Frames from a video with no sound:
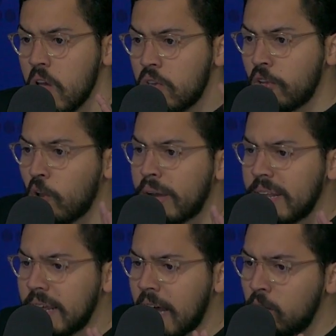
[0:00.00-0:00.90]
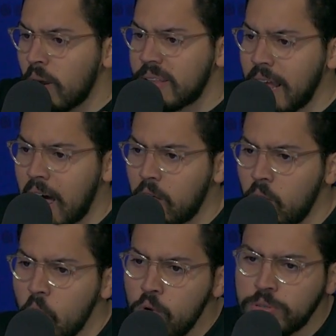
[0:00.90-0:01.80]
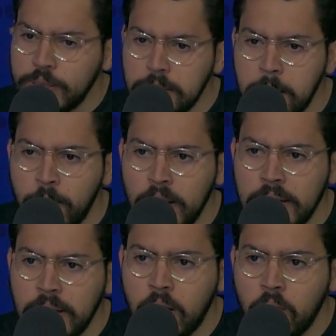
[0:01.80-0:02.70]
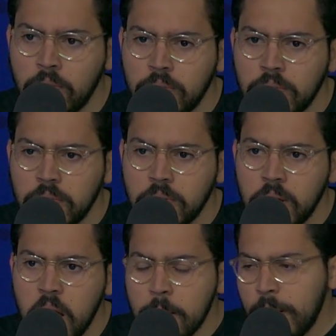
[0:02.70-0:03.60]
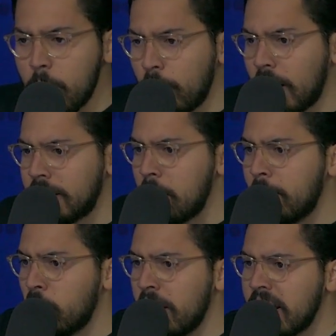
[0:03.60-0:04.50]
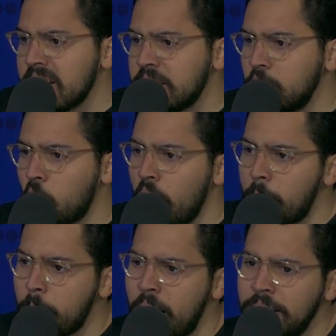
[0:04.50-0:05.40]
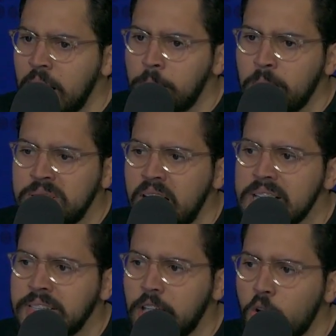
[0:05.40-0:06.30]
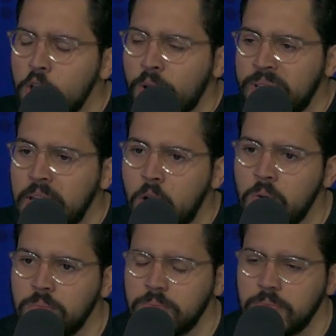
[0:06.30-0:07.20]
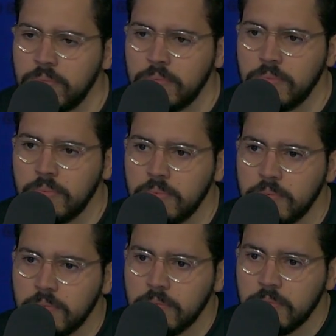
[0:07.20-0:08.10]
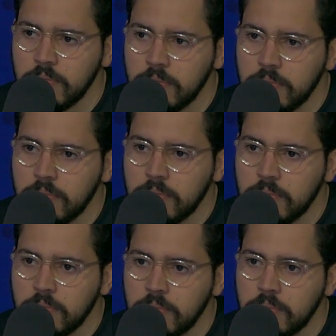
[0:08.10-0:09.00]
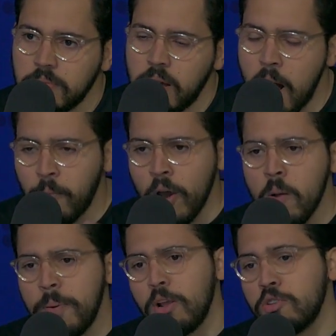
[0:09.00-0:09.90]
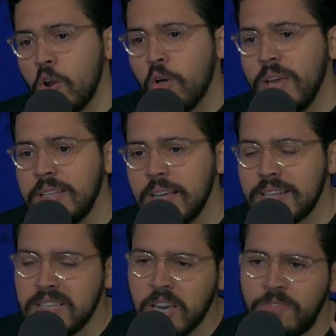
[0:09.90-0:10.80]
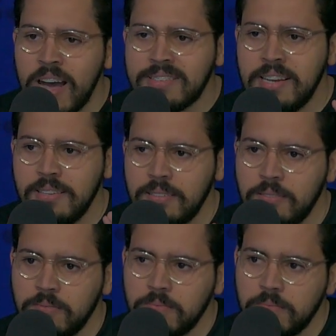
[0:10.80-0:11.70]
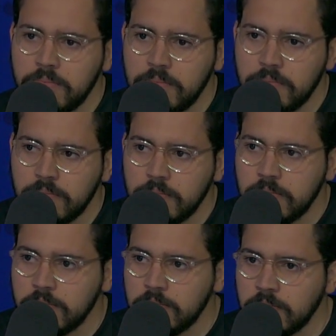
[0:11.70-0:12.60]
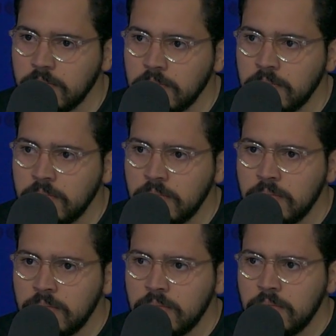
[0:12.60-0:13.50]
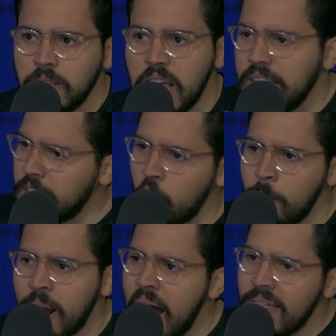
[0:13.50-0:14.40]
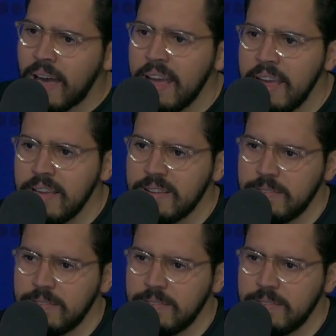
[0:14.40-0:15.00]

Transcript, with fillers: yo estoy criticando un Estado, un sistema político, pero por atrás me estoy enriqueciendo con la propaganda y la publicidad de ese Estado que yo critico. Ay, Dios mío. Ah, bueno, pero eso no lo dicen, así sí es fácil. Y gente nombrada ahí todavía y gente nombrada ahí.